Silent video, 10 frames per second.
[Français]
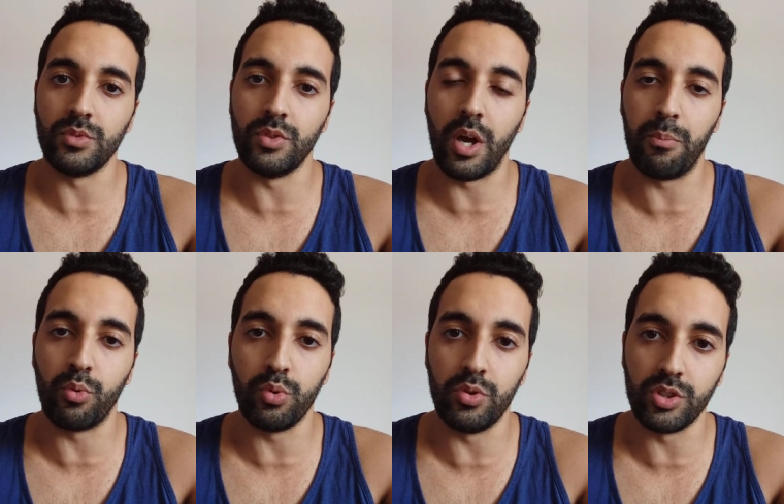il y a
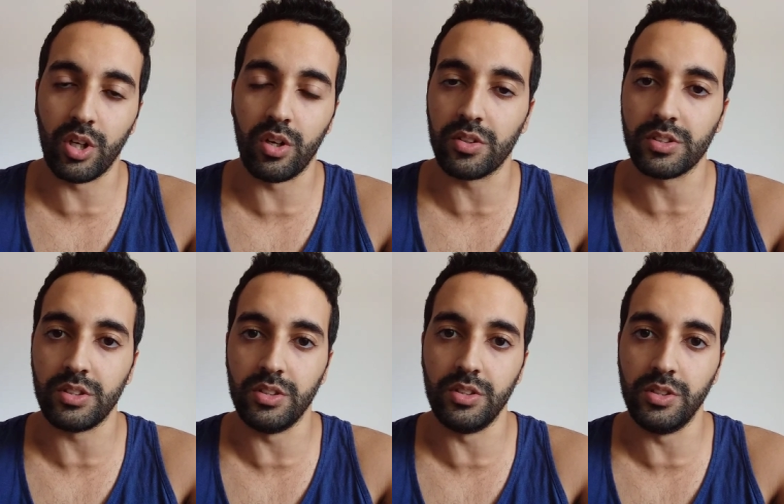beaucoup de gens
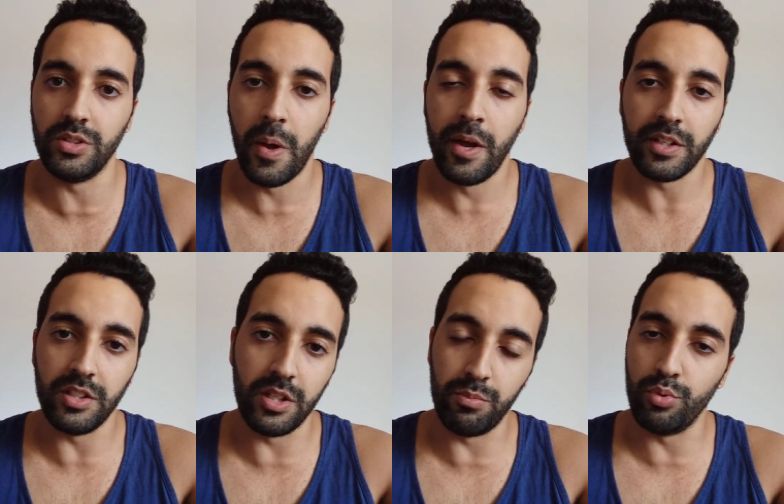qui,
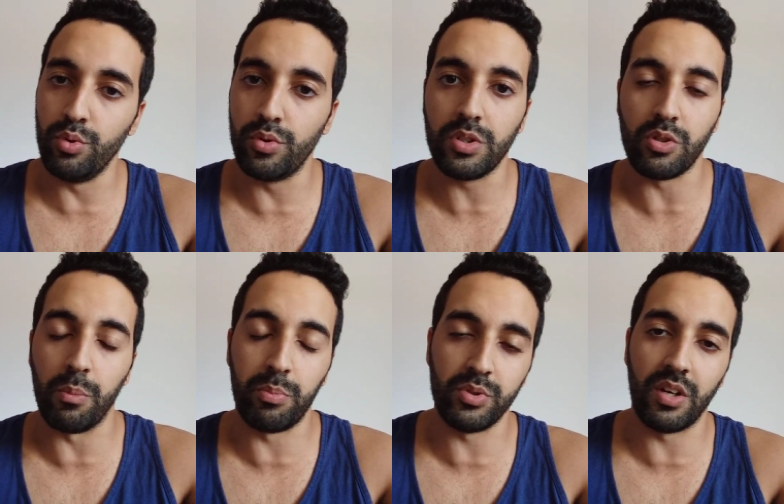qui, débutent, qui
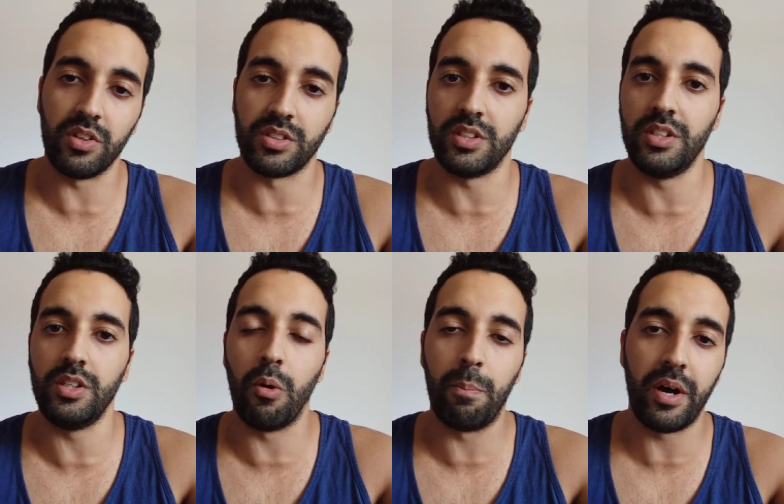sont un peu plus
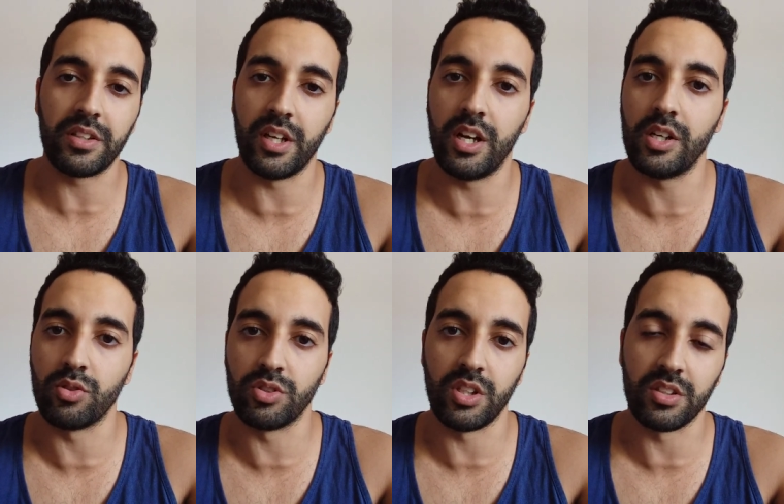avancés, on
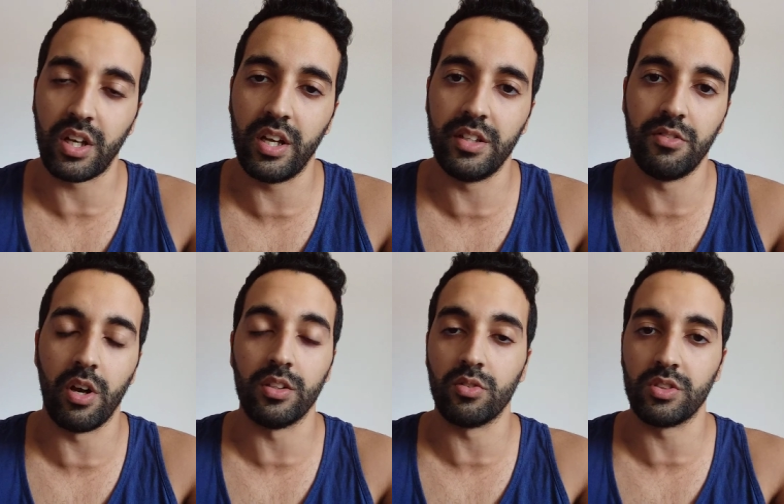partage, on s'entraide, et
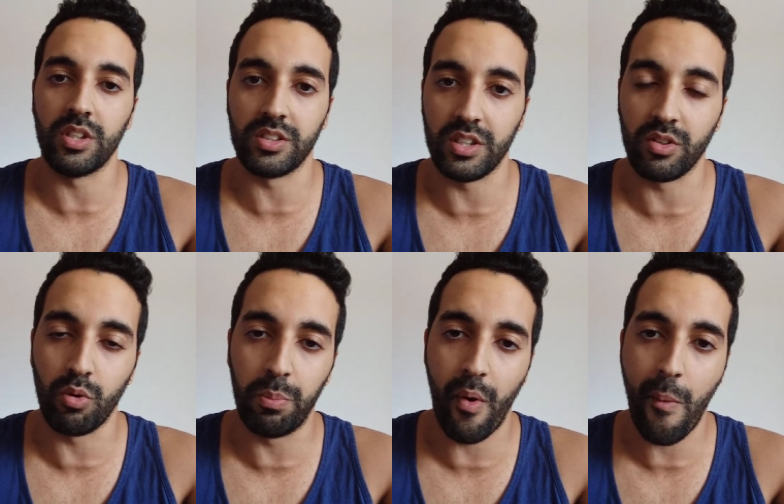voilà, donc c'est assez un
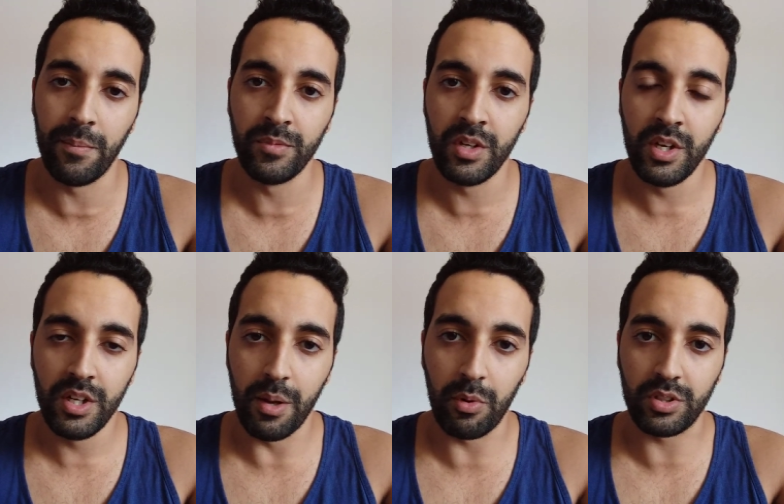groupe euh,
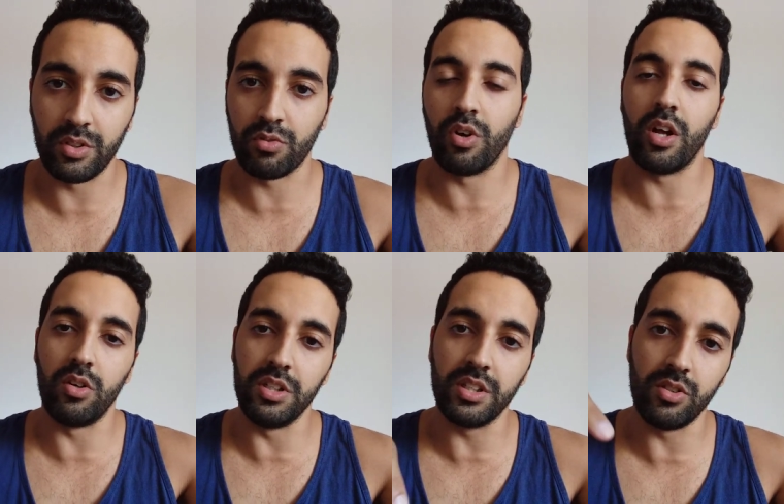important. Donc voilà,
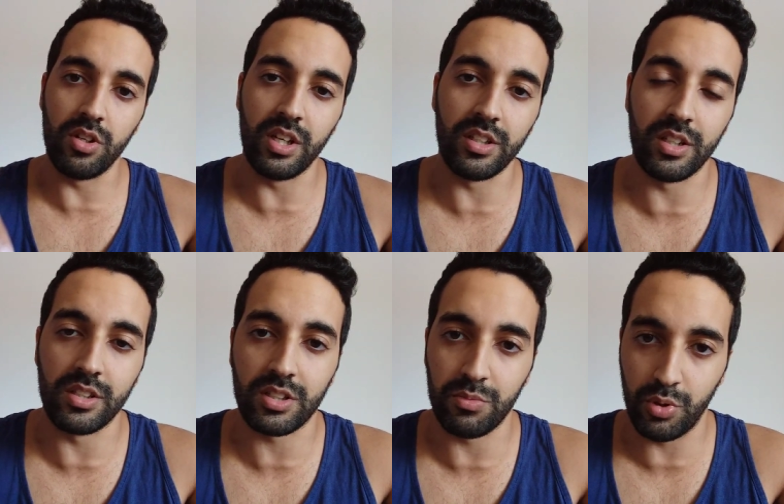le lien, le lien est dans la
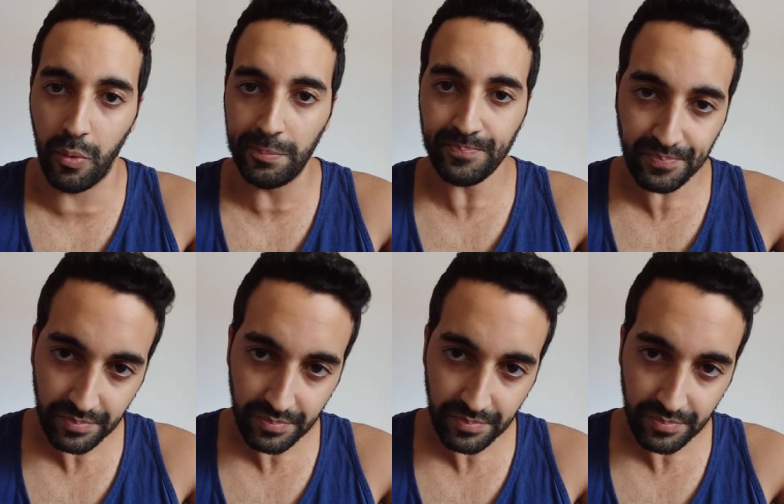description,